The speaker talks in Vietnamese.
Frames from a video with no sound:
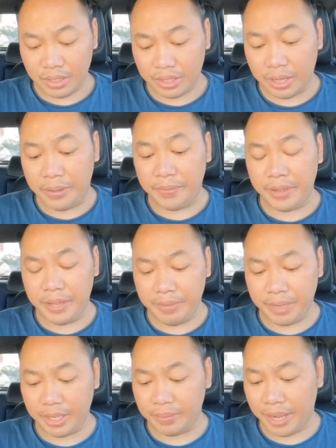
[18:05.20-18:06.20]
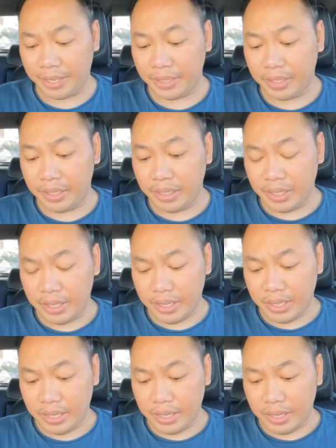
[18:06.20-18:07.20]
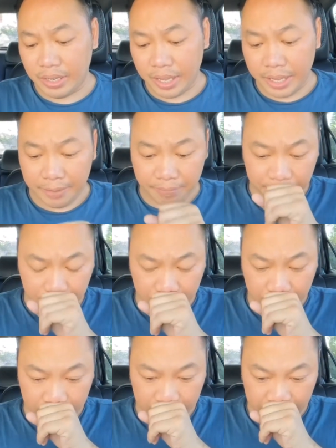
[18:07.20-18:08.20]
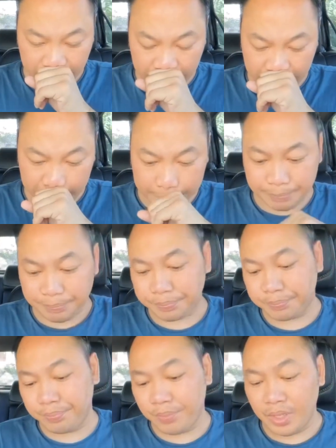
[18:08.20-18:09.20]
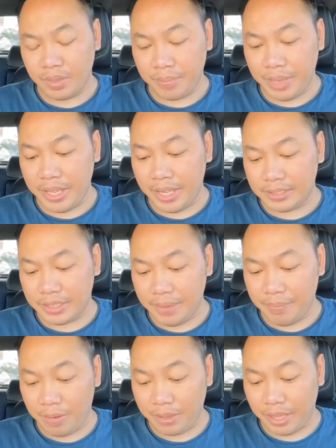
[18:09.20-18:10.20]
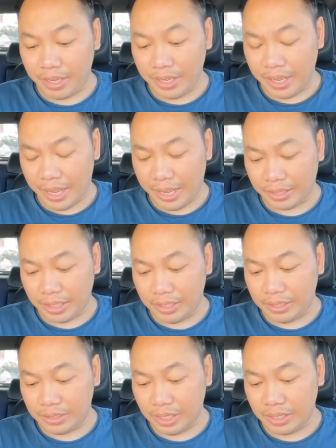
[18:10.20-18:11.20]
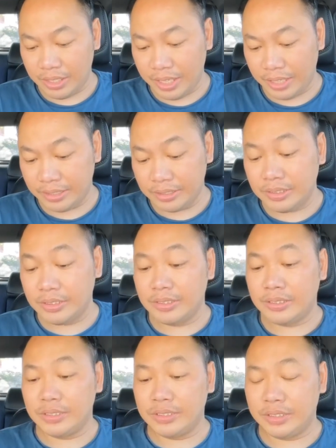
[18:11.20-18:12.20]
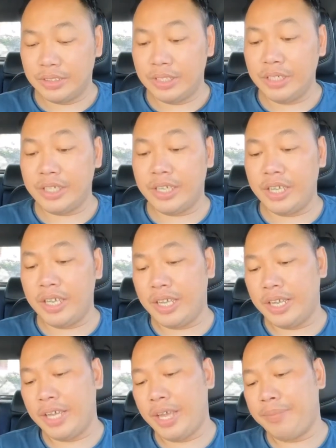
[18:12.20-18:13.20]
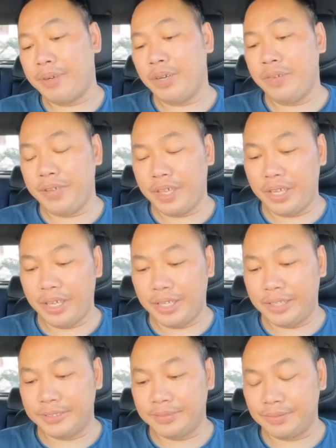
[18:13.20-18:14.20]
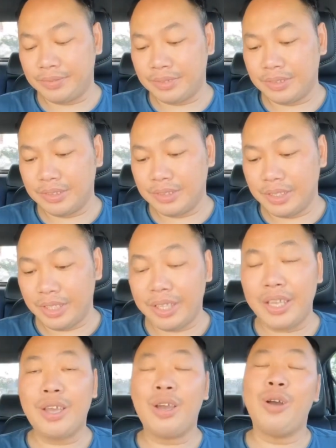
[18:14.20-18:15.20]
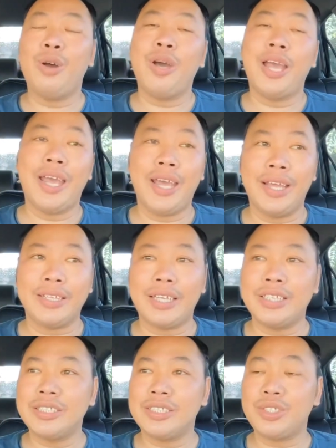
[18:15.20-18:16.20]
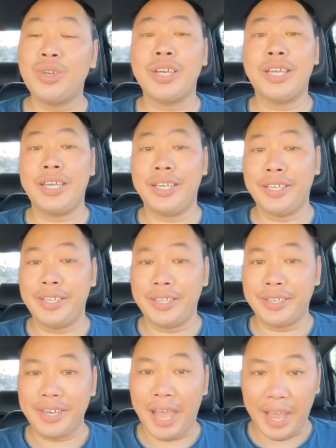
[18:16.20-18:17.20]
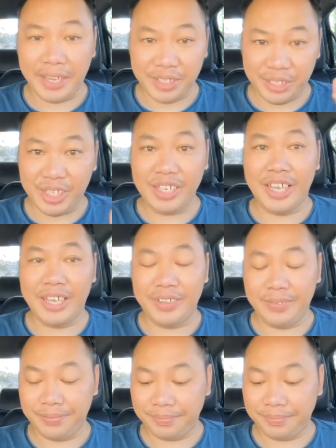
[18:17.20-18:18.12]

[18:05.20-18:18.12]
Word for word: thị phi mà các bạn ok thì uh, bây giờ xin một những gài tin tức nữa nha trước khi uh, em nói về uh, cái cô hà thanh xuân này đã trở lại